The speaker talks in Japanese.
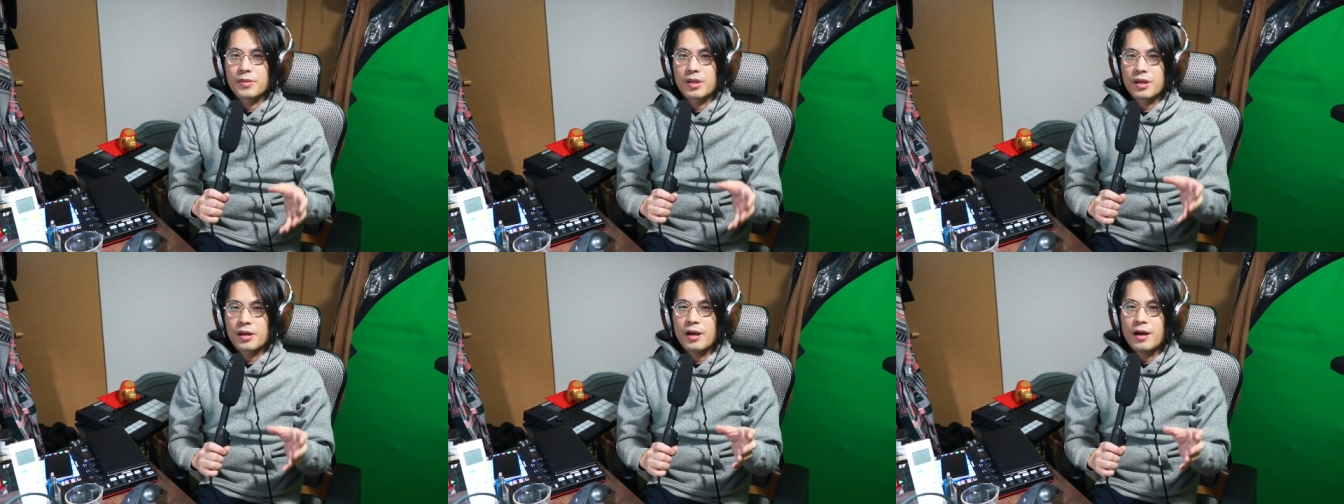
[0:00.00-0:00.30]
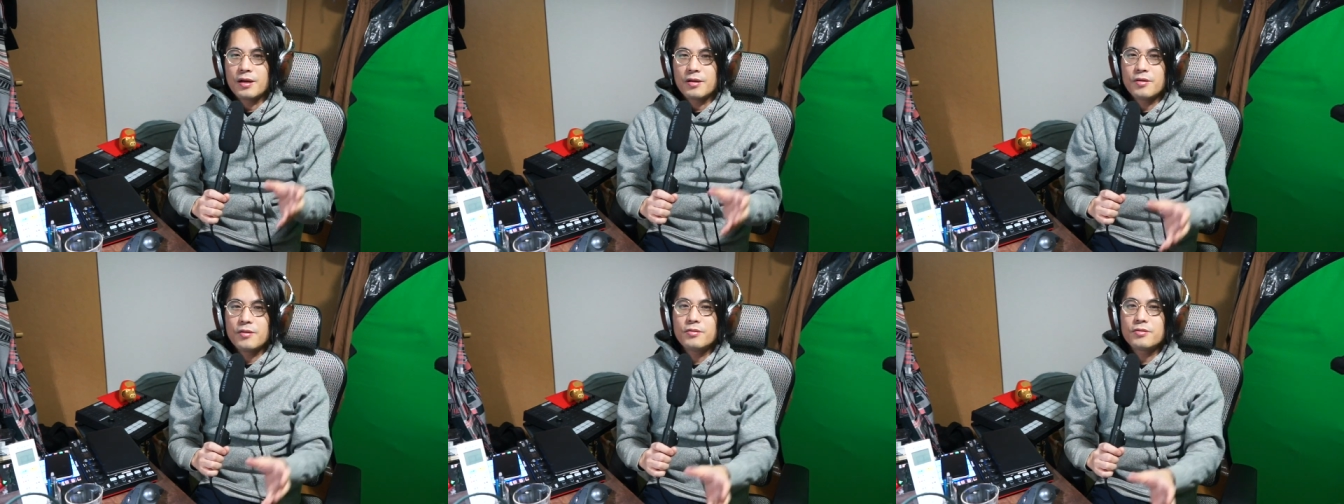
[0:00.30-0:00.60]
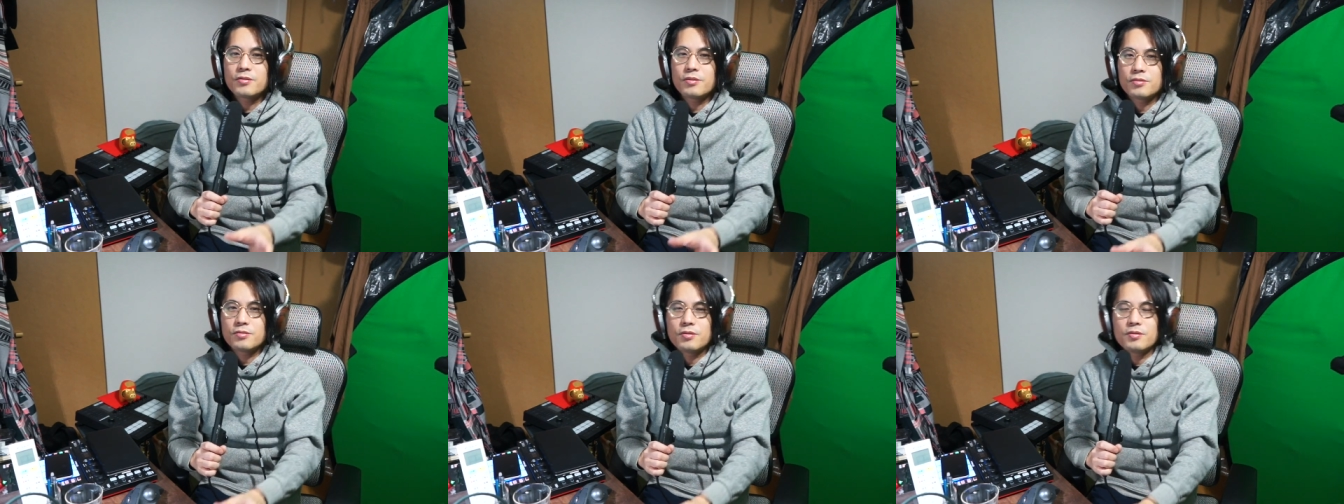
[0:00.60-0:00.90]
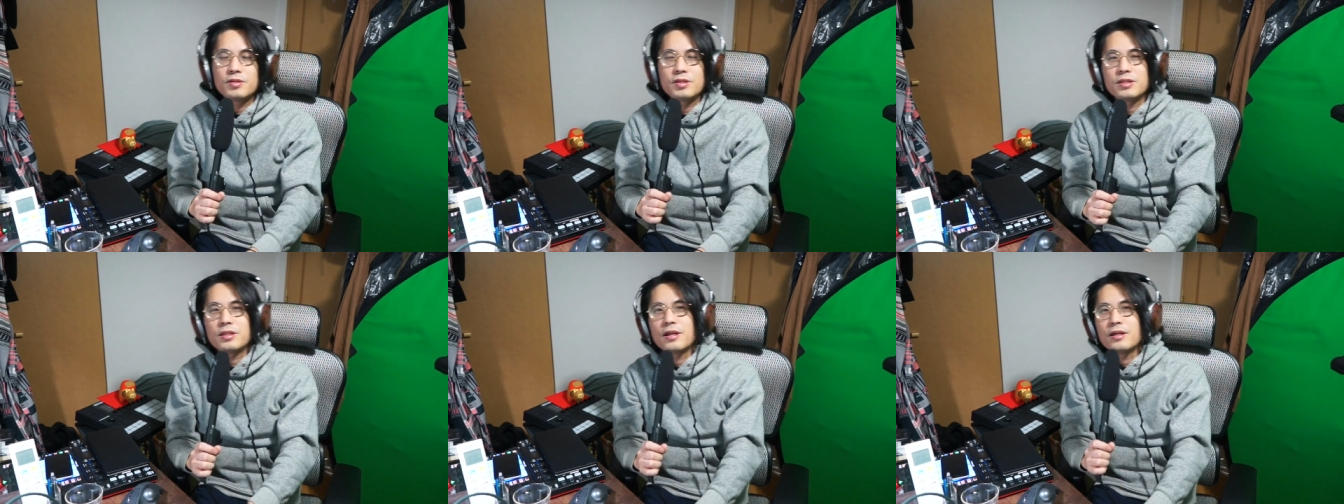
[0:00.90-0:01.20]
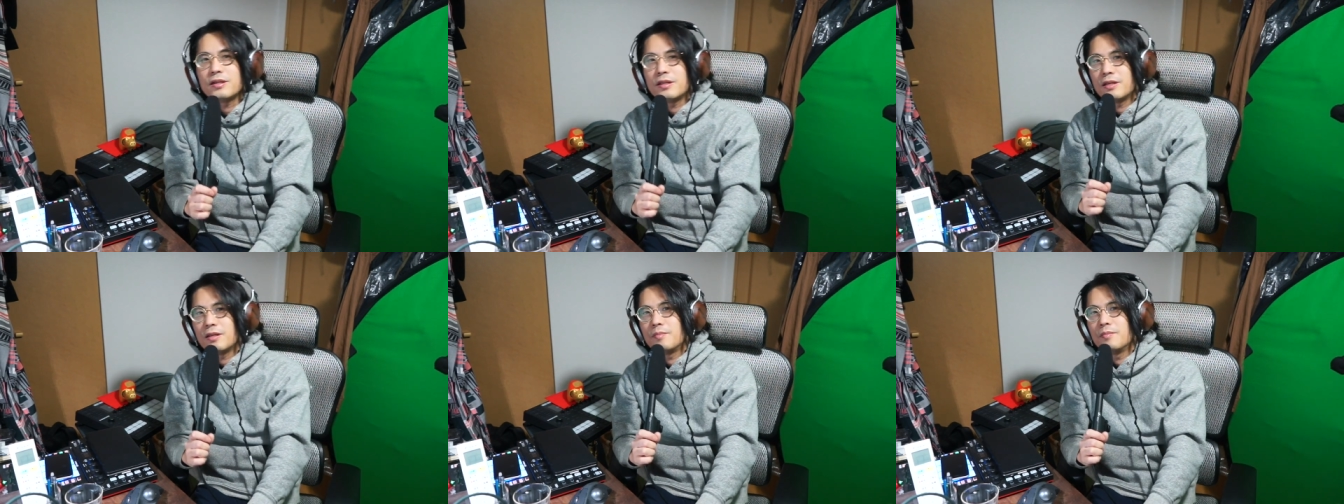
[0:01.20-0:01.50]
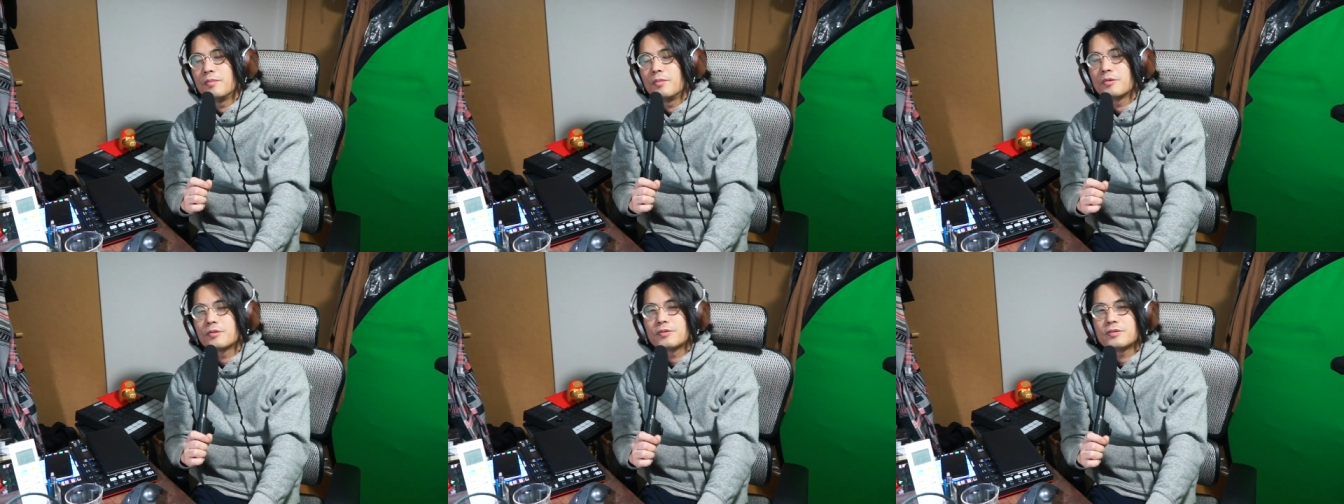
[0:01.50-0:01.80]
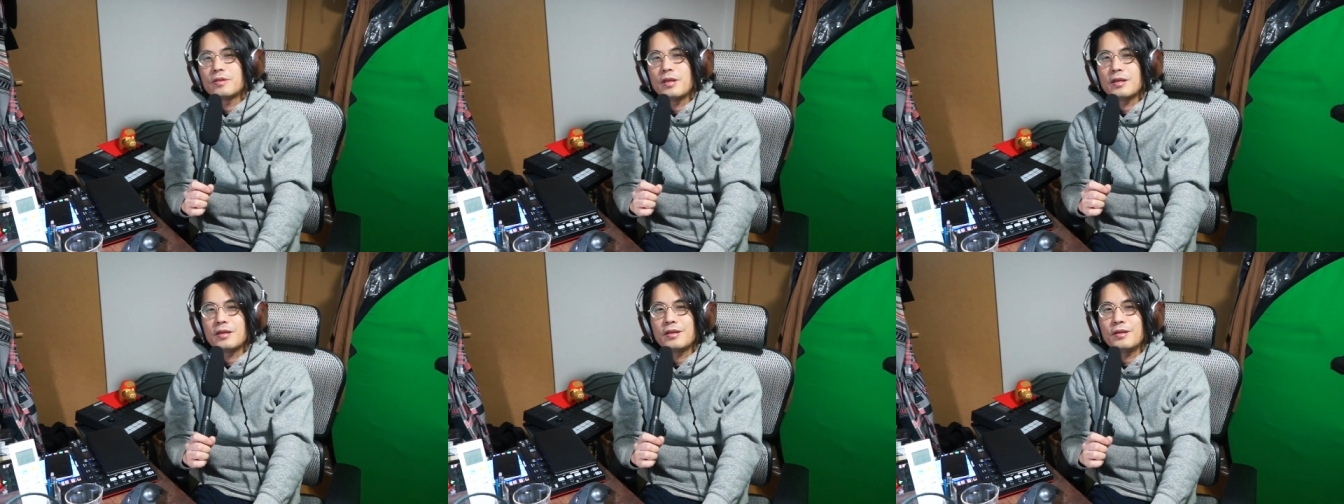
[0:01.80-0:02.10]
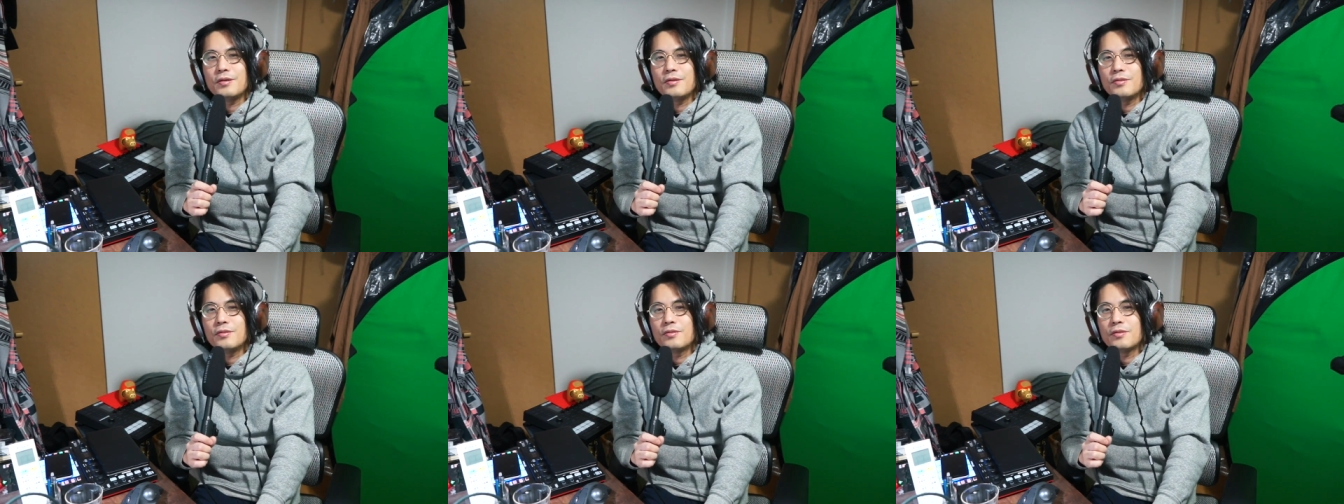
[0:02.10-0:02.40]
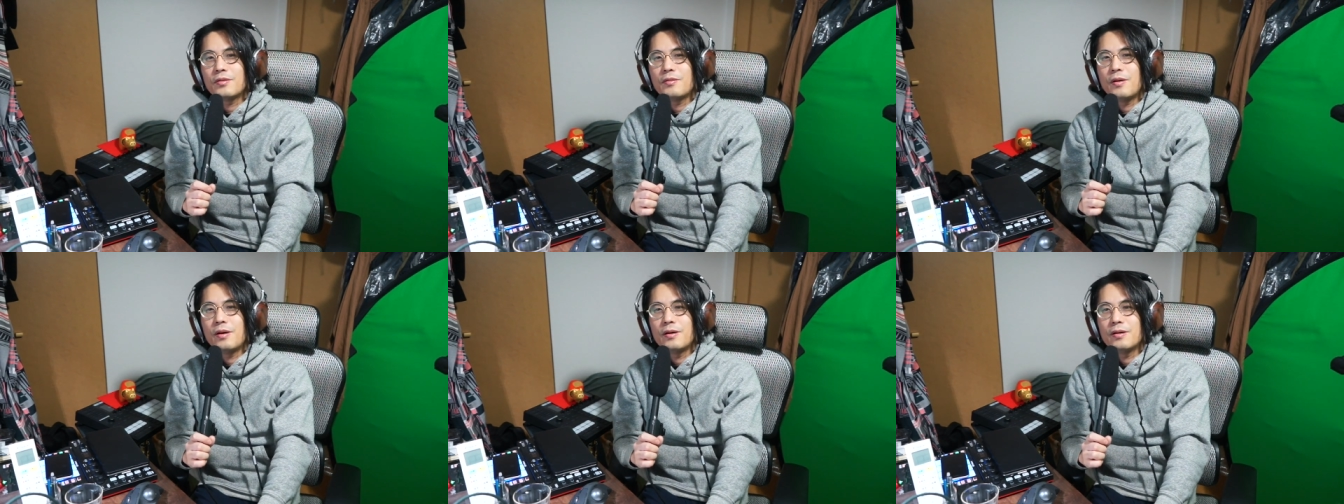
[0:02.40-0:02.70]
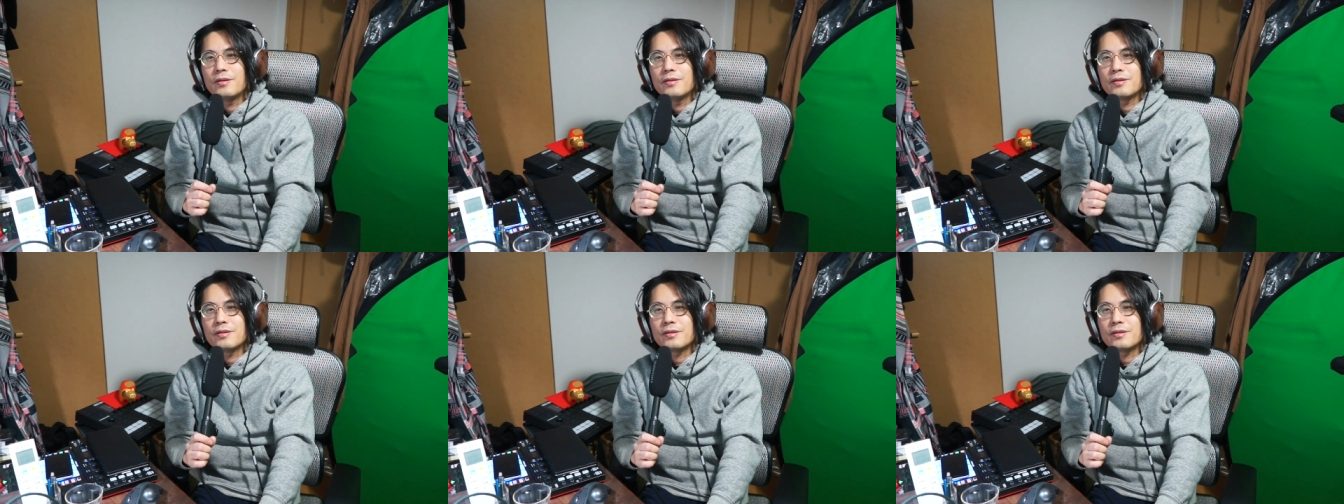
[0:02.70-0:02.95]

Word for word: 通うこと自体に目的を俺は